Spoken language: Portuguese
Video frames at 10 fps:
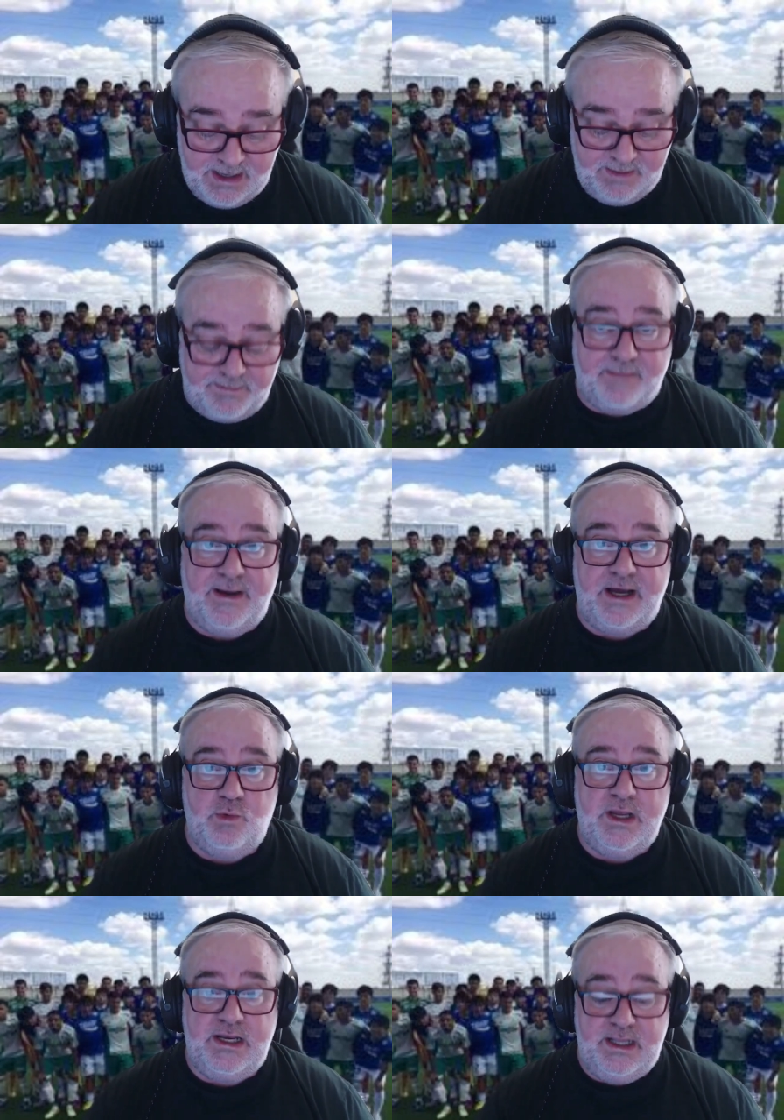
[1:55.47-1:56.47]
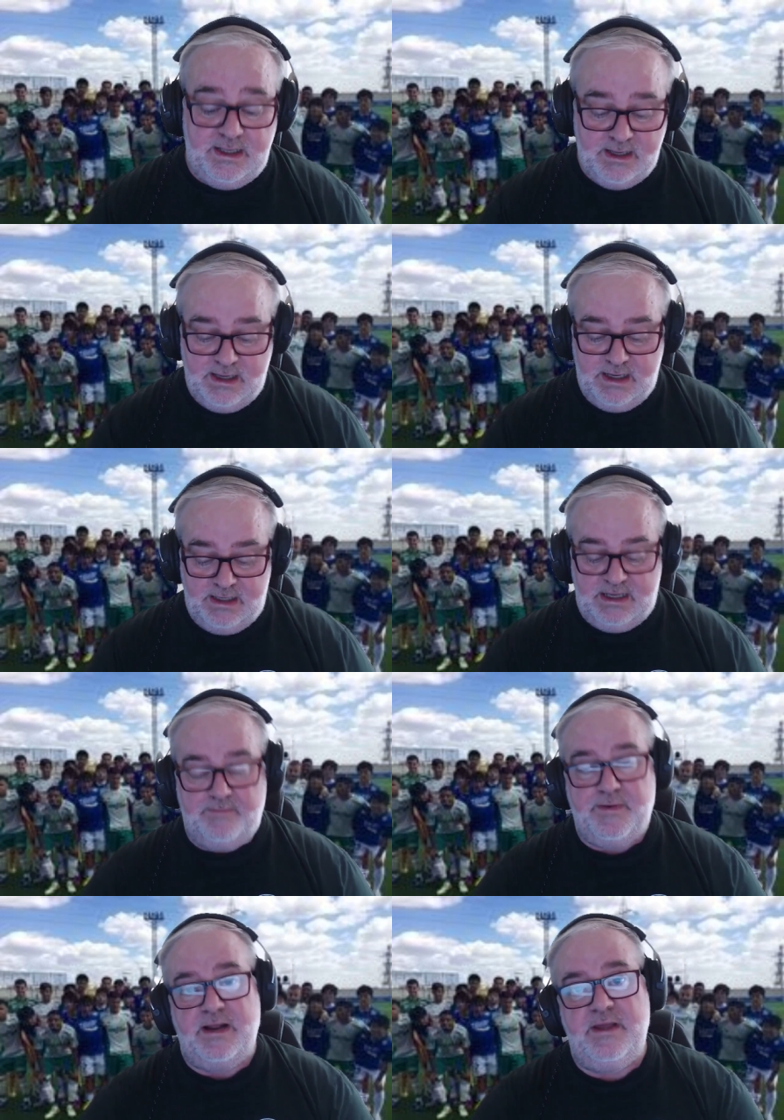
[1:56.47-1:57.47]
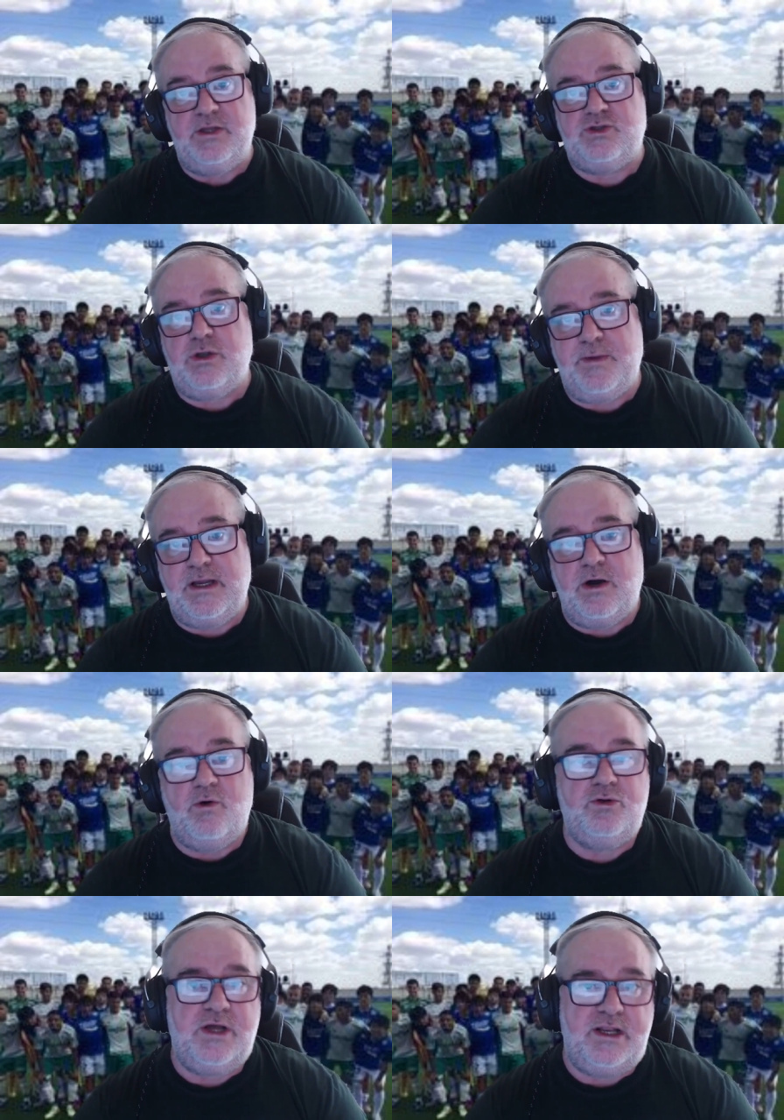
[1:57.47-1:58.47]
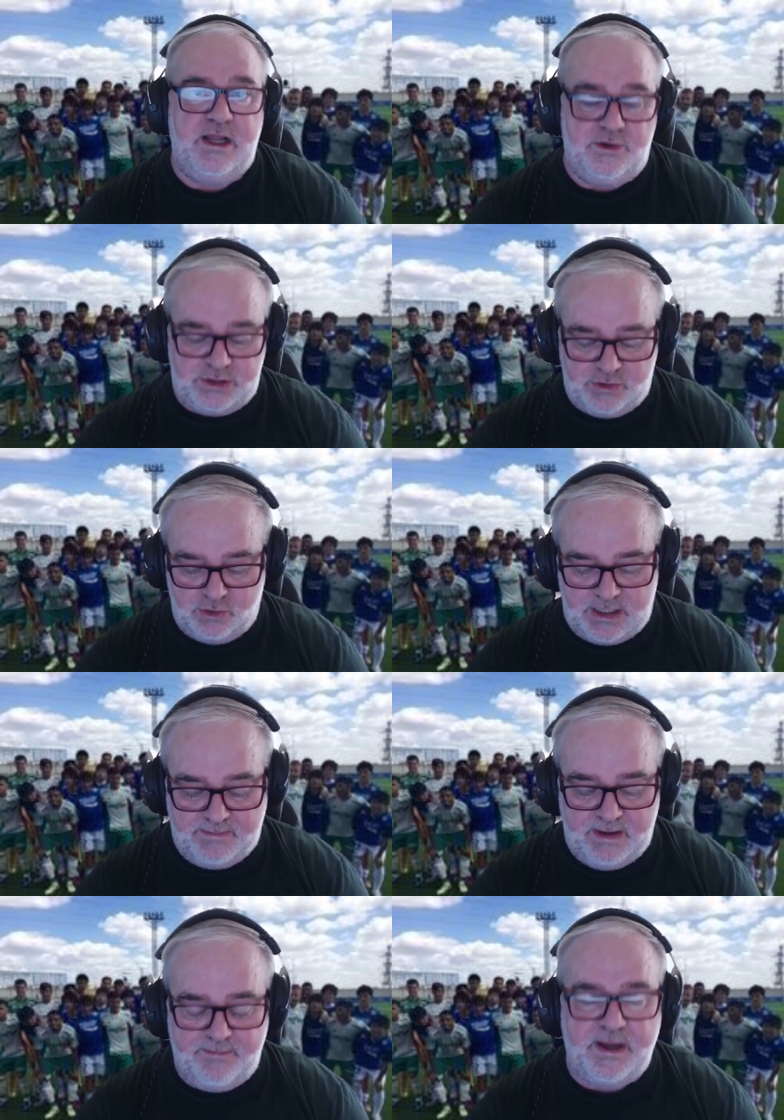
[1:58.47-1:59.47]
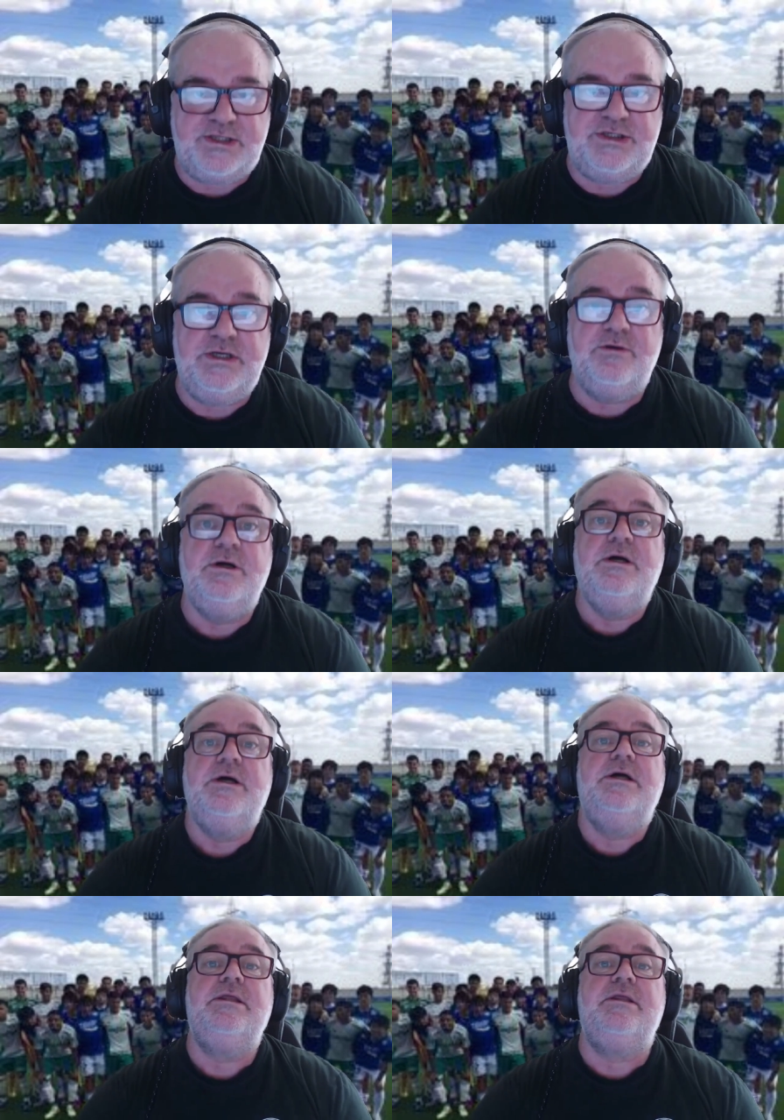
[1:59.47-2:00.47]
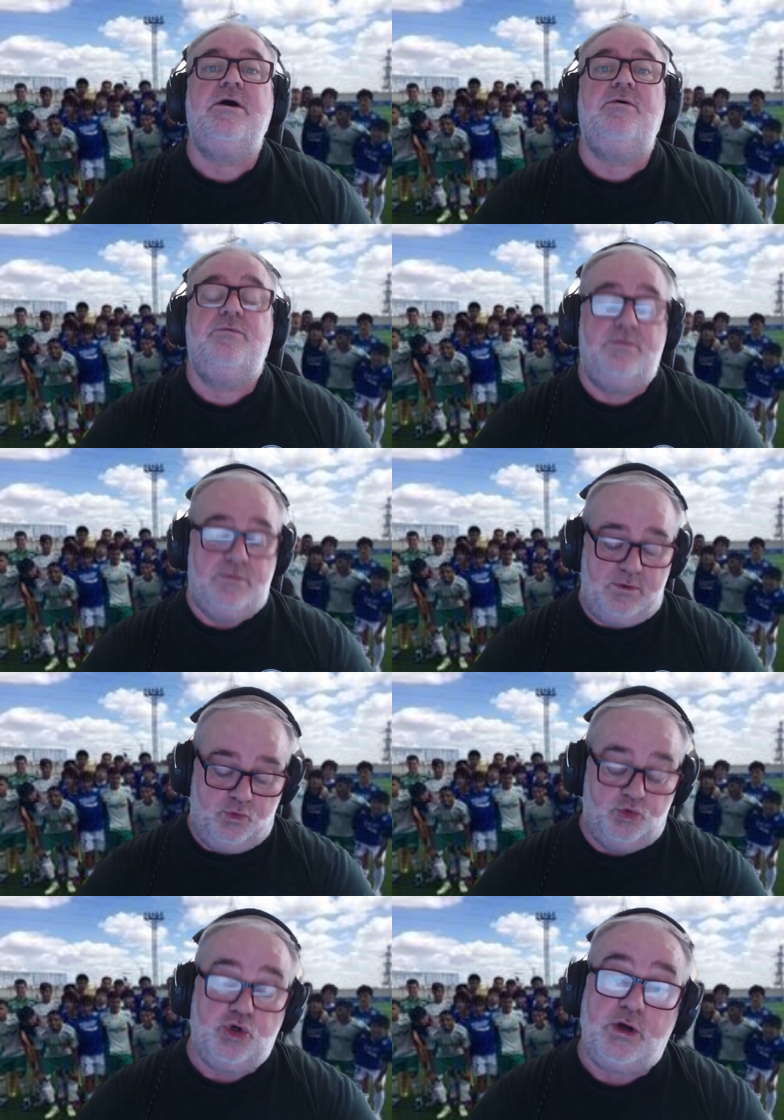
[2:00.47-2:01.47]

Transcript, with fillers: para Barueri, que para mim é só pegar o Rodoanel, já estou lá bem pertinho. Então, o jogo é